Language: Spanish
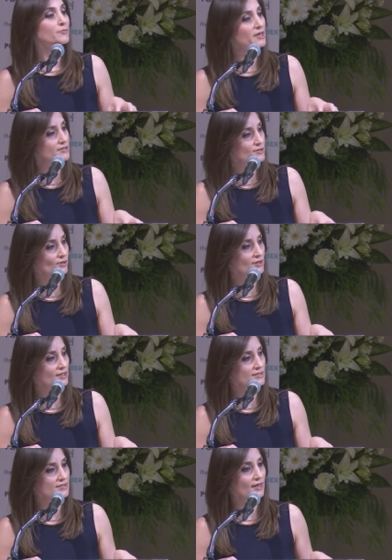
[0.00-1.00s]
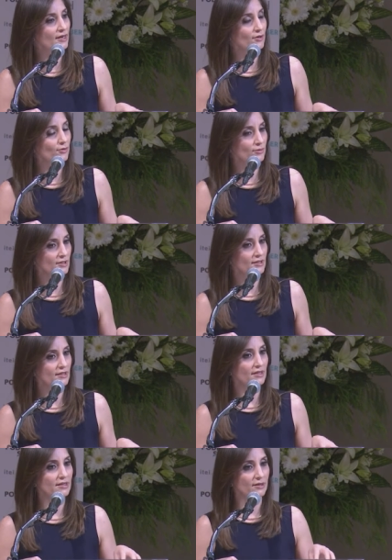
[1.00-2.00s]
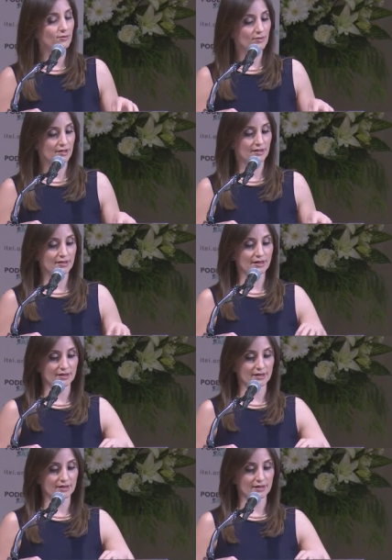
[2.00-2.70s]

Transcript: personas acuden y recurren